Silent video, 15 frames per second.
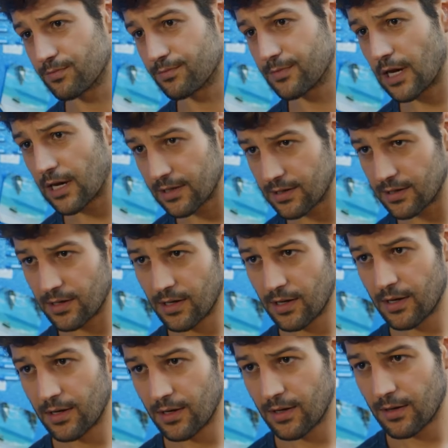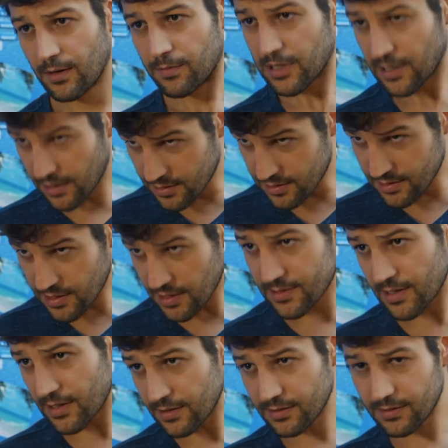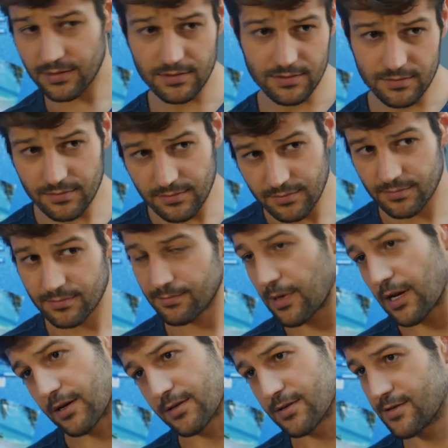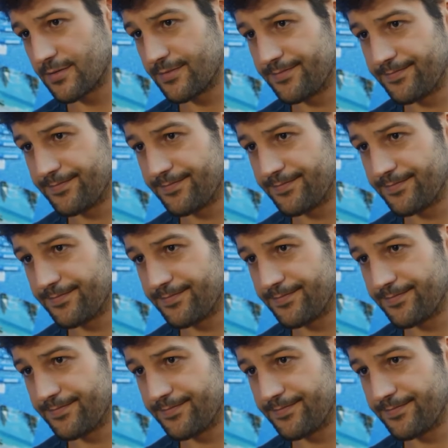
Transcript: तो प्लीज़ अगर आपको गुस्सा करना है तो मुझ पर करें